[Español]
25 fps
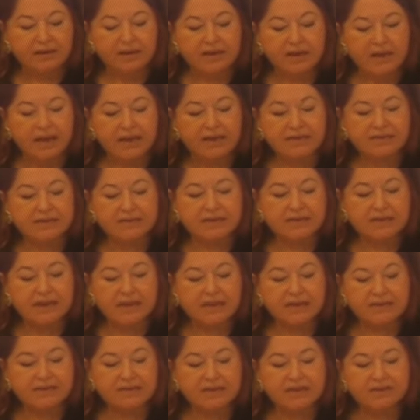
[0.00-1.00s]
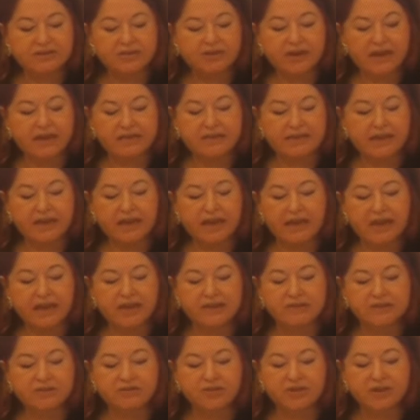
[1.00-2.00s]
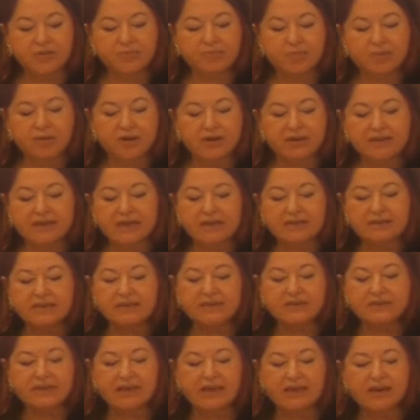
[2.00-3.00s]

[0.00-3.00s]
Estas estrategias son importantes en